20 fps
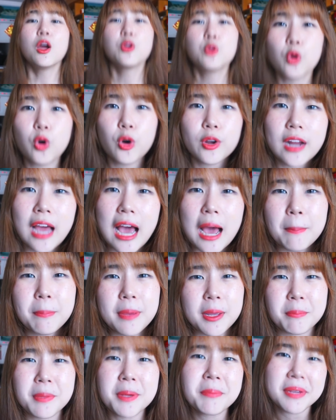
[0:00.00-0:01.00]
ทุกคนคะเพ
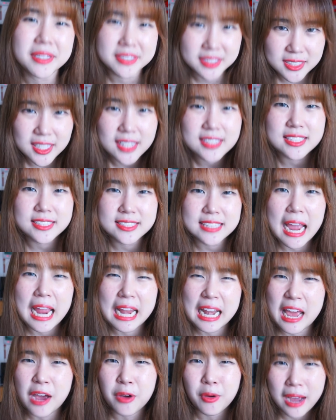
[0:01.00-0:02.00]
นไม่มีเสื้อจะใส่
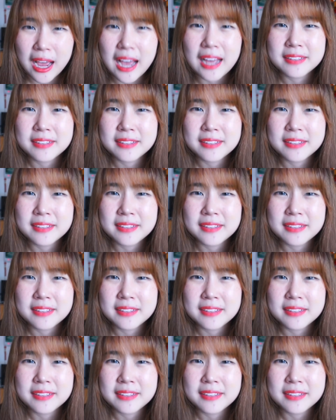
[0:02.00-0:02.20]
แล้วค่ะ